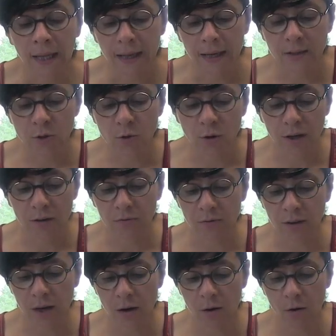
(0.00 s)
elle se
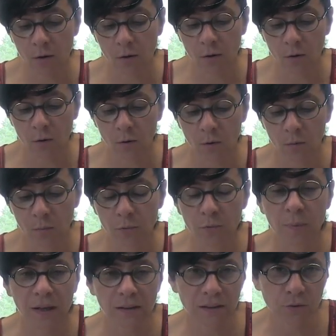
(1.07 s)
réfère euh, plus
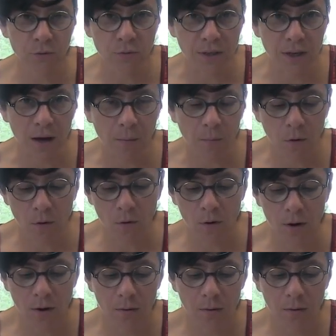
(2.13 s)
particulièrement,